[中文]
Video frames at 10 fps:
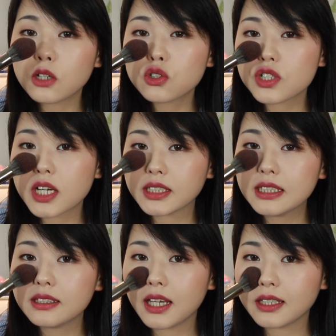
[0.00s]
然后就这样
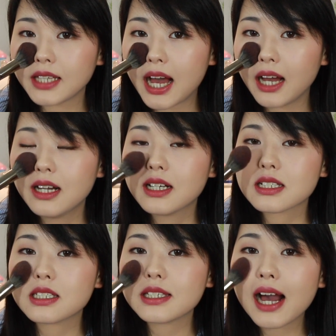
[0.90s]
以点压
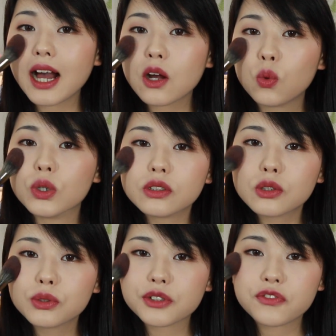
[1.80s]
加滚
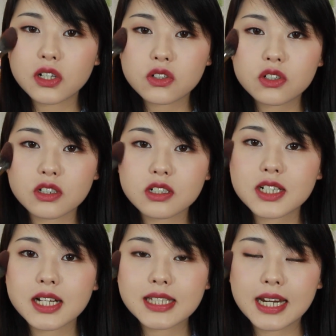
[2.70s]
动的方式
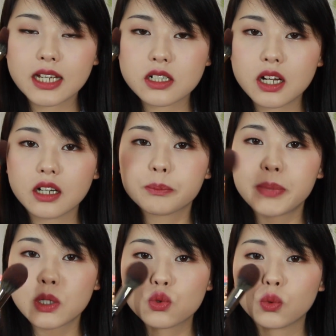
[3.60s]
上在脸上，
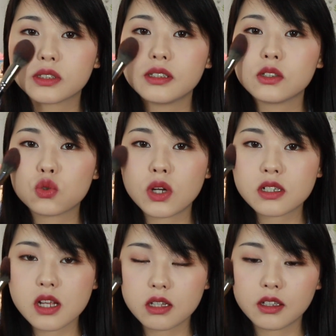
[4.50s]
帮助我定
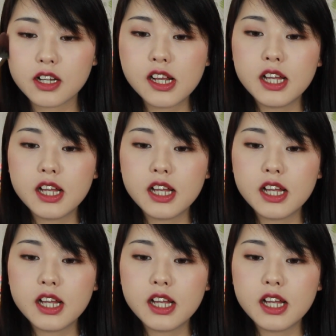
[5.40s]
妆这样的。